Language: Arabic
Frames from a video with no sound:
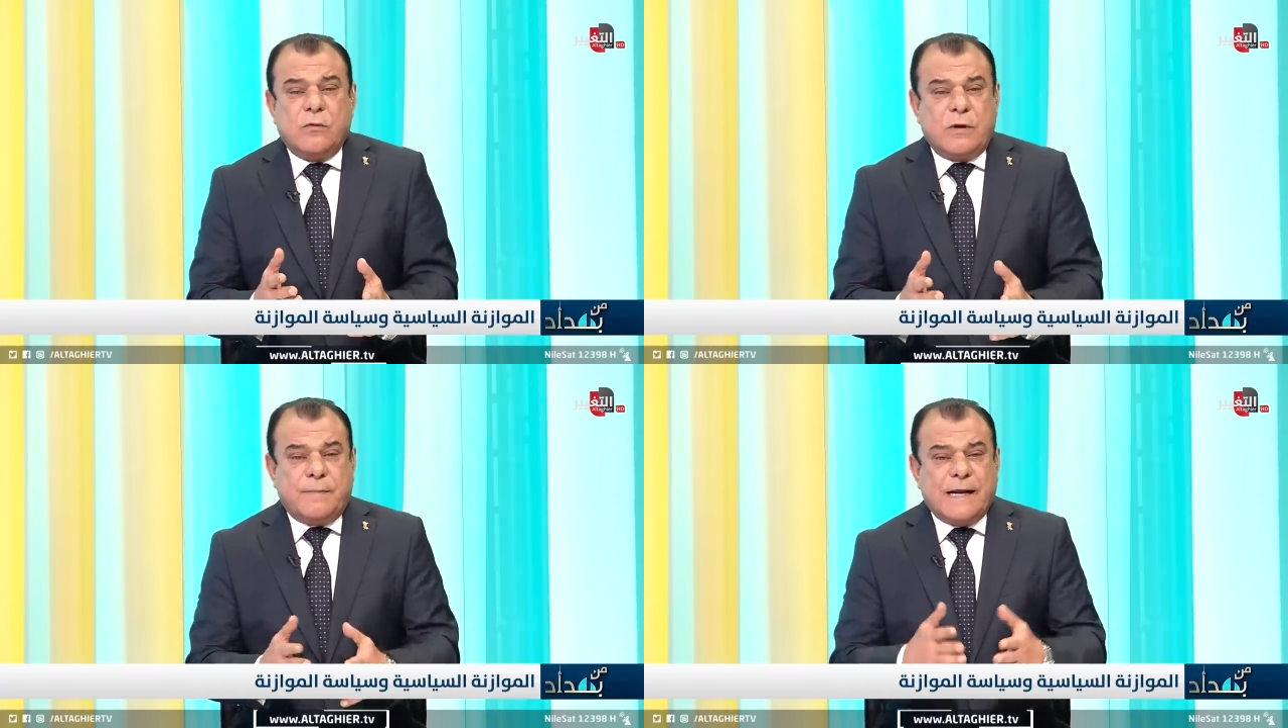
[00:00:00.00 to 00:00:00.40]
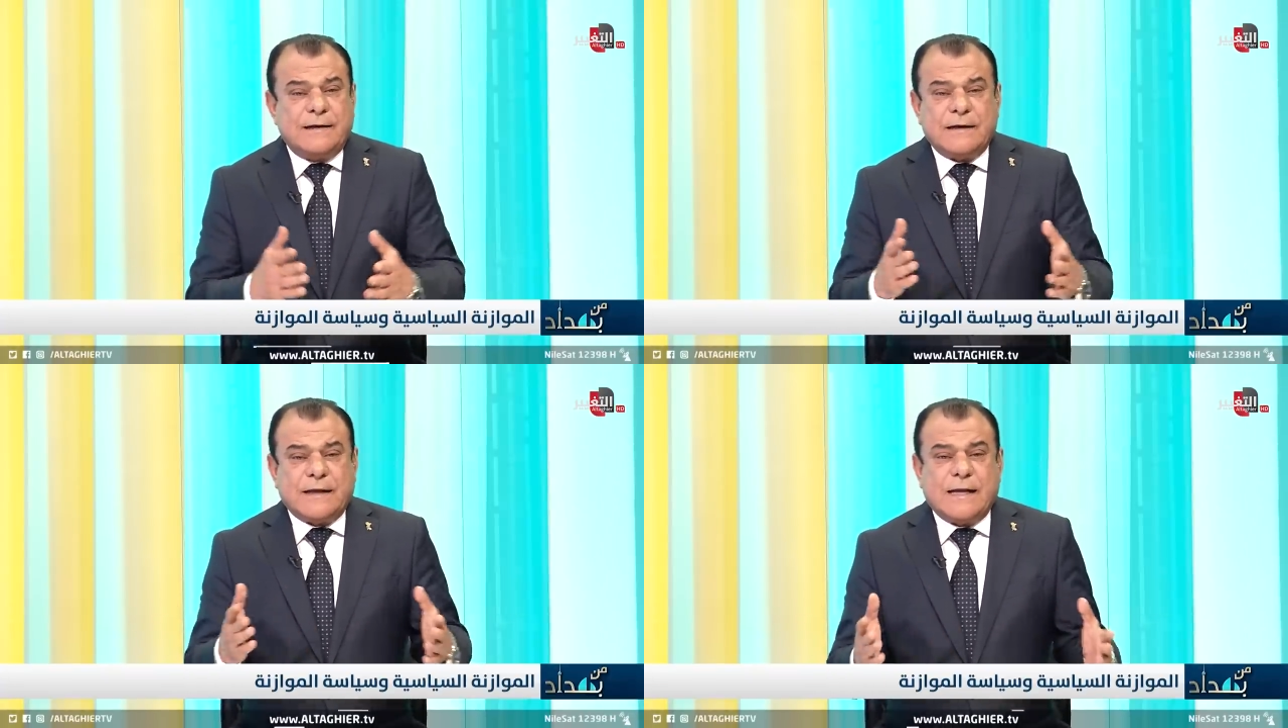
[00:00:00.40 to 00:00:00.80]

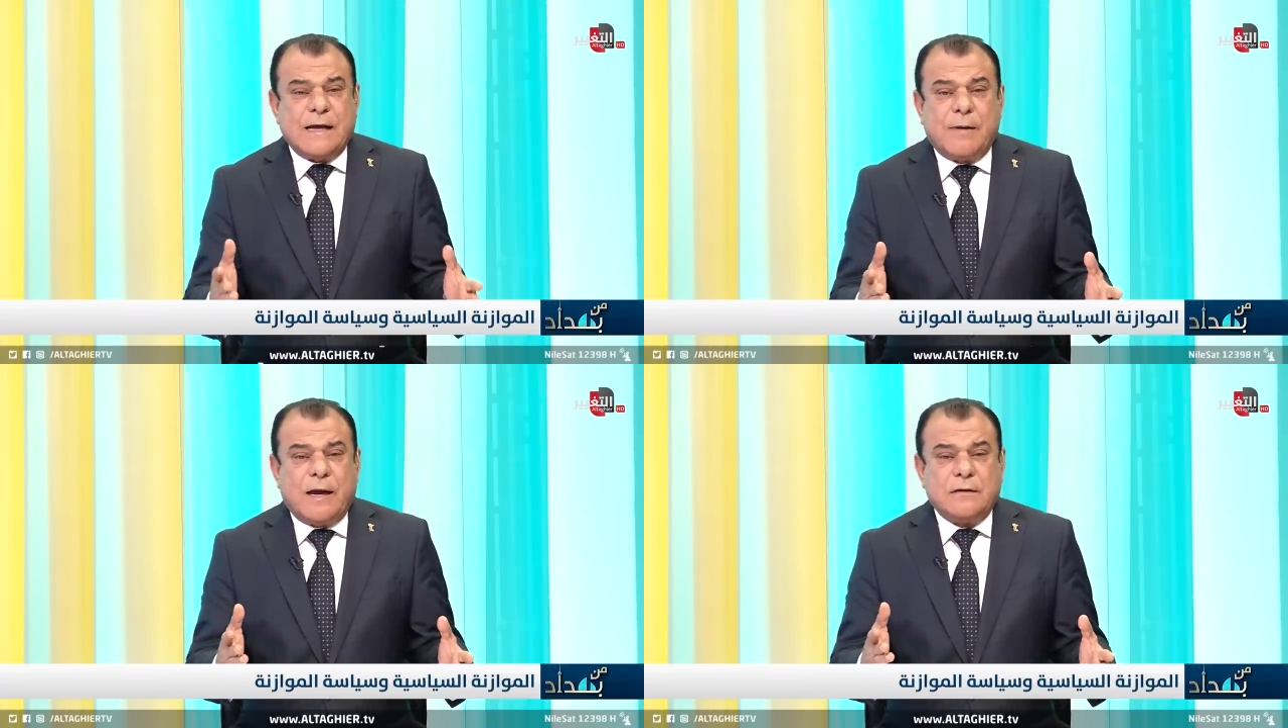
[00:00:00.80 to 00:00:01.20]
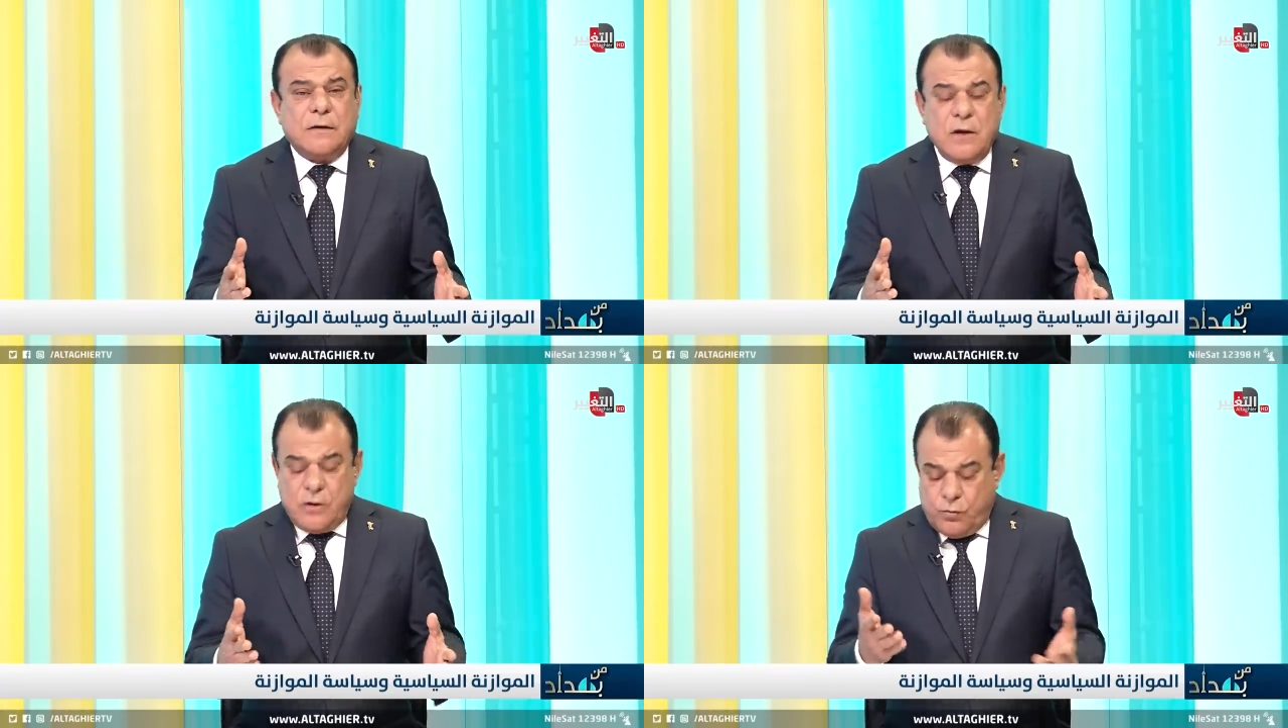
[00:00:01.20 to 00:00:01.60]
والبلد يريد خدمات
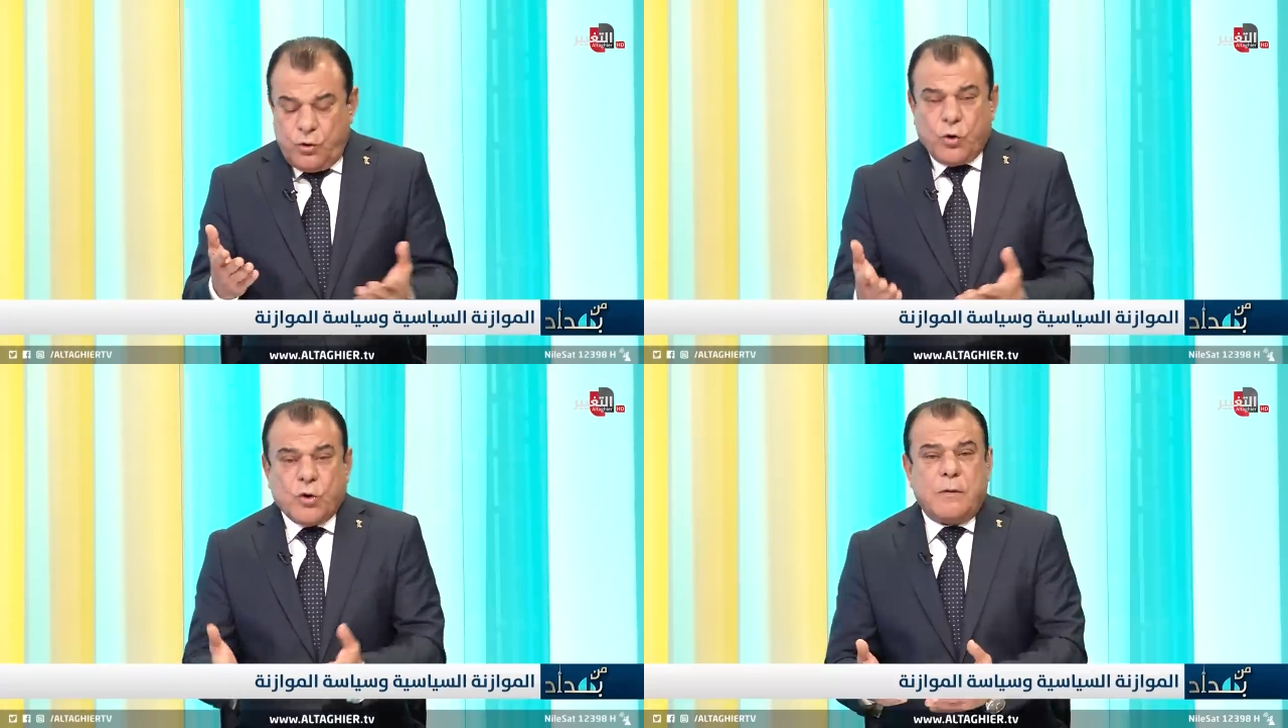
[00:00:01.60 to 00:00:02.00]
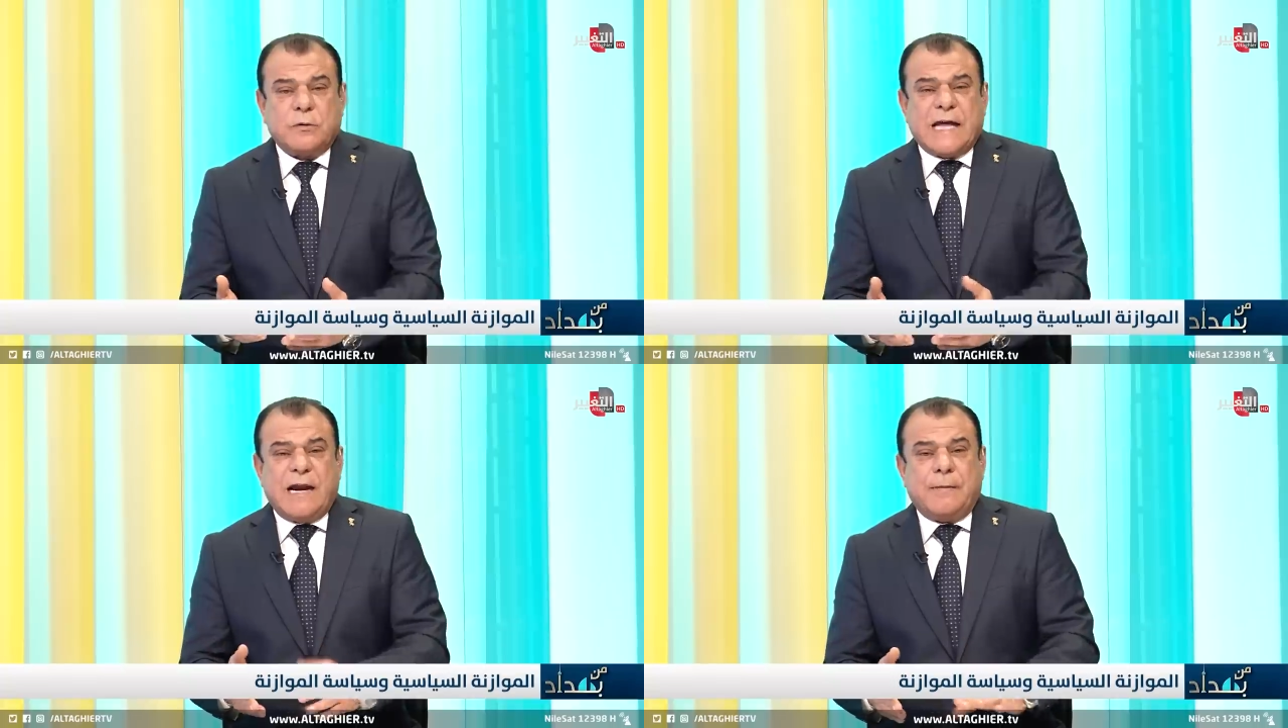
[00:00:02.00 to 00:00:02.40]
والحكومة
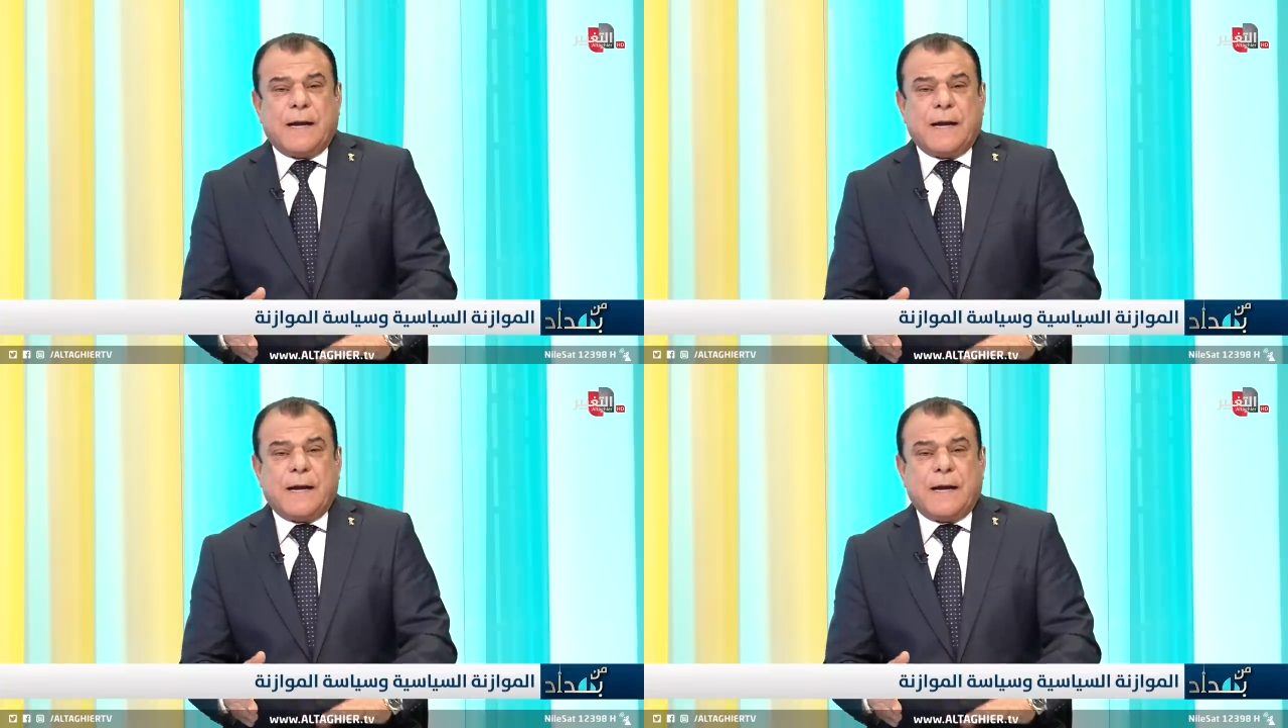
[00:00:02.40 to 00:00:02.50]
مطالبة